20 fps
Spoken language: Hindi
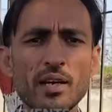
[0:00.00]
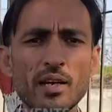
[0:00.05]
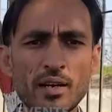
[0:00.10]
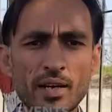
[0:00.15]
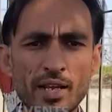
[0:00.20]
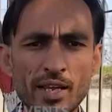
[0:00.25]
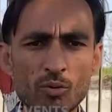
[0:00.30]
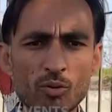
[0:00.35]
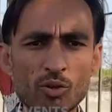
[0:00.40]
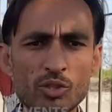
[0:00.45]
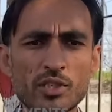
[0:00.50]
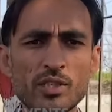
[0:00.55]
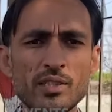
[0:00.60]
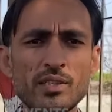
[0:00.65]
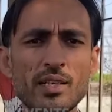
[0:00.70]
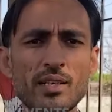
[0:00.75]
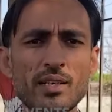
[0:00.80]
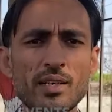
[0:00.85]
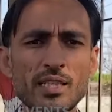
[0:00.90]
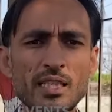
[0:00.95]
नए कोच की
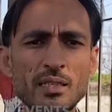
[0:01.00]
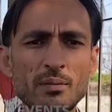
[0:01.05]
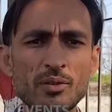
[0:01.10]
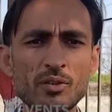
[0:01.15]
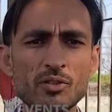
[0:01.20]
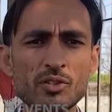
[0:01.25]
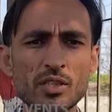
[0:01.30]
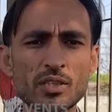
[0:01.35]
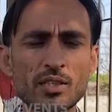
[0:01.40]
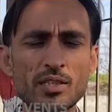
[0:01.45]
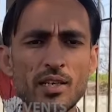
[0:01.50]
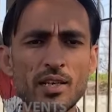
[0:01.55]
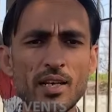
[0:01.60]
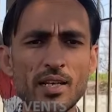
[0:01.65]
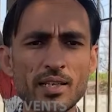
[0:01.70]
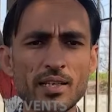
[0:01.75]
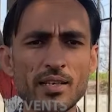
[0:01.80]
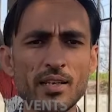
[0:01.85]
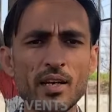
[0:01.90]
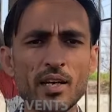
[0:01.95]
तैनाती भी हो सकती है
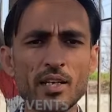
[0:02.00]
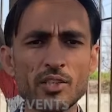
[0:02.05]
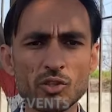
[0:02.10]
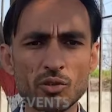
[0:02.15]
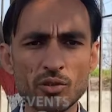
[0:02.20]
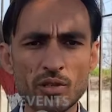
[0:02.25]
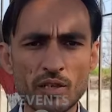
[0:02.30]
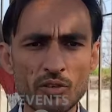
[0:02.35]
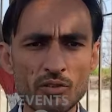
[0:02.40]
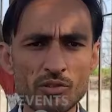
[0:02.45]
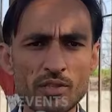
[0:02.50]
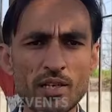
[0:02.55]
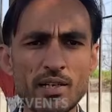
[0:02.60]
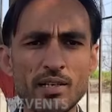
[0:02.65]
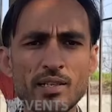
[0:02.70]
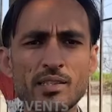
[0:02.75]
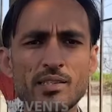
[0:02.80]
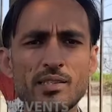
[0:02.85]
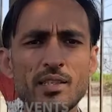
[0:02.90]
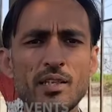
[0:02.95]
लेकिन चूंकि न्यूजीलैंड
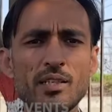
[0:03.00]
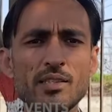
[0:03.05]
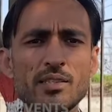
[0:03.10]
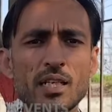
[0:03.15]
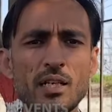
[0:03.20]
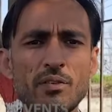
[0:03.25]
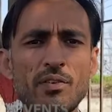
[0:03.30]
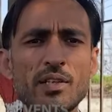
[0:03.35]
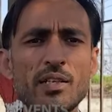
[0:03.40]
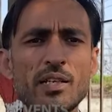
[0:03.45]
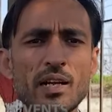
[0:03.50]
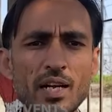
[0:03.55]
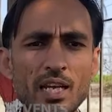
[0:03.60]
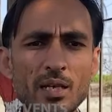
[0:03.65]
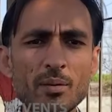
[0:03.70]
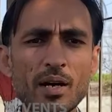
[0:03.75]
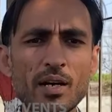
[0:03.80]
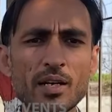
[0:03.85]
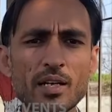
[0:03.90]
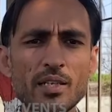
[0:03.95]
की सीरीज काफी करीब
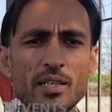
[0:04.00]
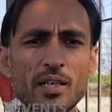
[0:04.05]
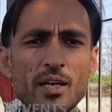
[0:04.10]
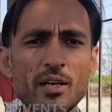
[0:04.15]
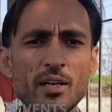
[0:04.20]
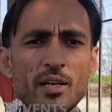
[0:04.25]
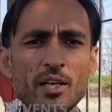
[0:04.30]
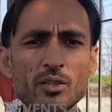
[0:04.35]
आ गई है